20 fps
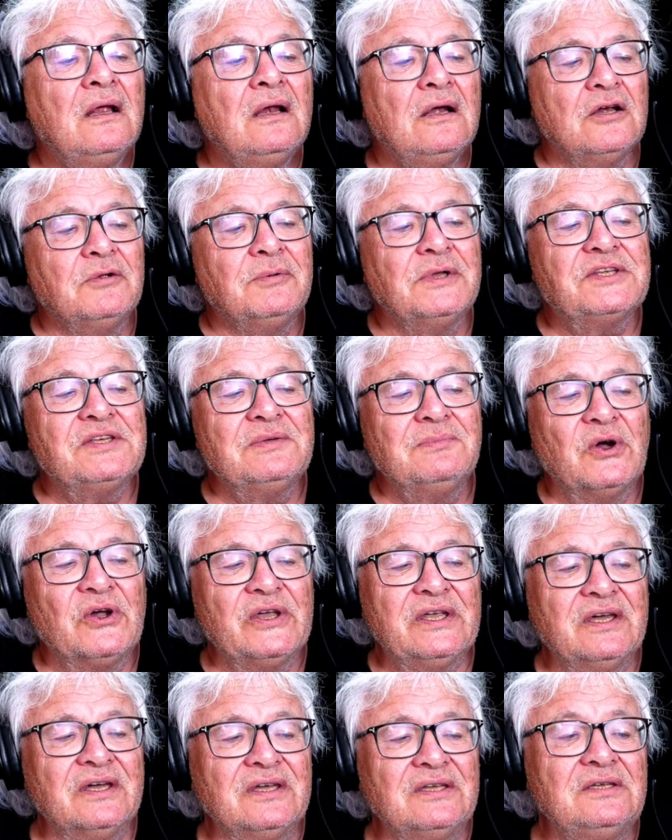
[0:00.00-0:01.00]
Le bâtiment
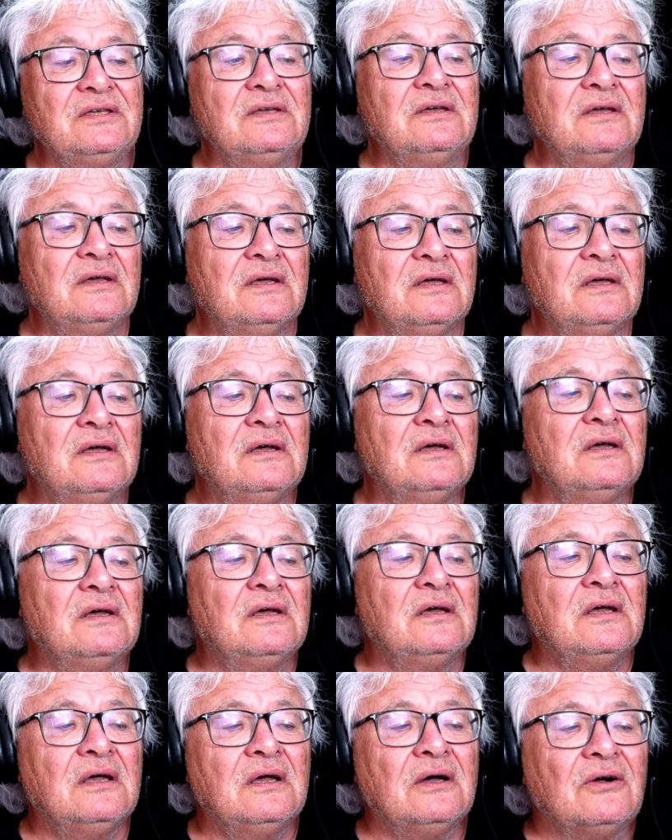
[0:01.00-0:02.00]
est gris.
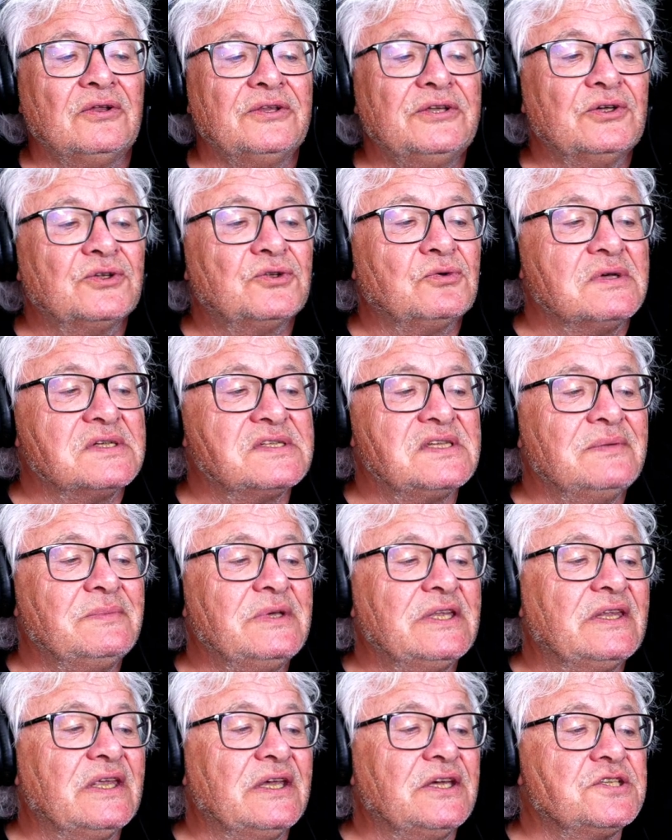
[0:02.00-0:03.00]
On est au troisième
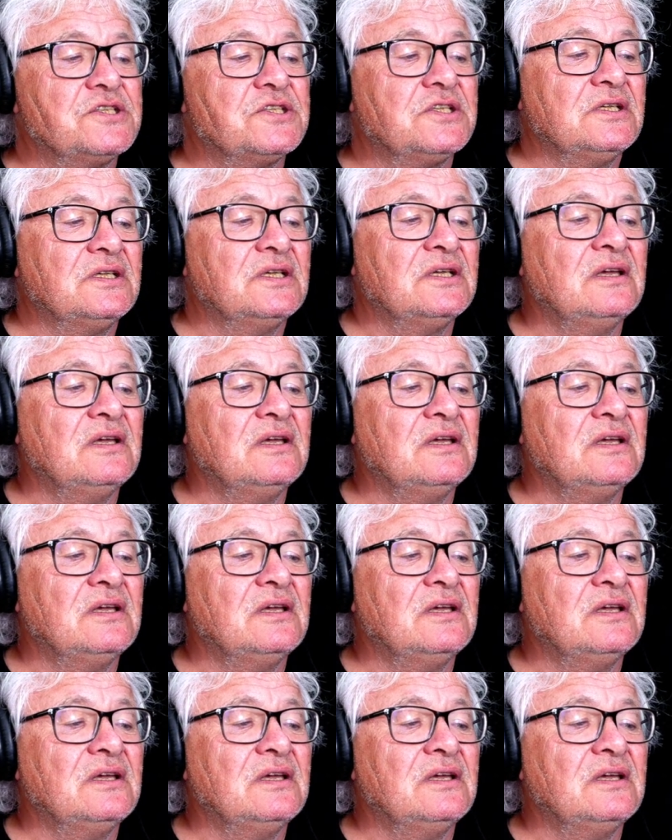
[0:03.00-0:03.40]
étage.